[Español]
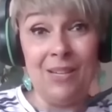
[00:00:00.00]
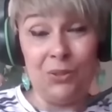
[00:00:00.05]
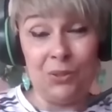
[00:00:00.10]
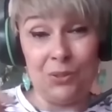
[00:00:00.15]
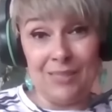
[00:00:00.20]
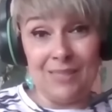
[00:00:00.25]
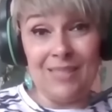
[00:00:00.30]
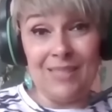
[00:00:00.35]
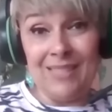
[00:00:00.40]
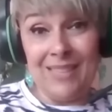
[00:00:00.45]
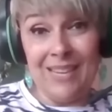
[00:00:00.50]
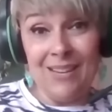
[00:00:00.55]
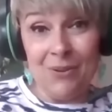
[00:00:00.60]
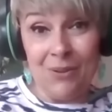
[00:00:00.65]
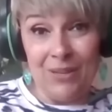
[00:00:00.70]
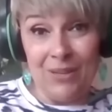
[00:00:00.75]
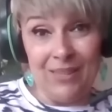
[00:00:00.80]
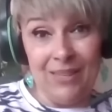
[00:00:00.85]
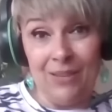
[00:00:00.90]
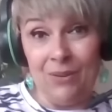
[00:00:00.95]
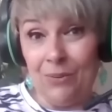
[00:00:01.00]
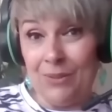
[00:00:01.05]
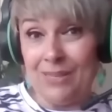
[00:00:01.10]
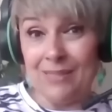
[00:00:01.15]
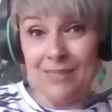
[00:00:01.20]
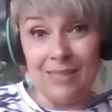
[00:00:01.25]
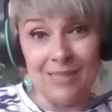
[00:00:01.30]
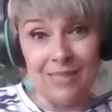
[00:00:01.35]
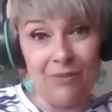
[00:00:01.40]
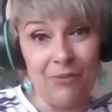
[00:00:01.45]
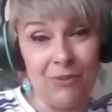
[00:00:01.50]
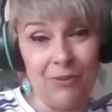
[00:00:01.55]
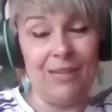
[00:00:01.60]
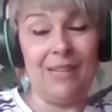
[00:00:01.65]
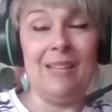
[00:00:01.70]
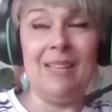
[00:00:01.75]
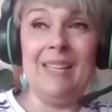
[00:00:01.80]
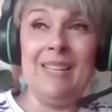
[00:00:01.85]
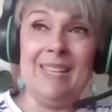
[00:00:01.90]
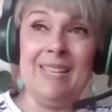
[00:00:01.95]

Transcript: Entonces, ¿qué es lo que tiene una esencia floral?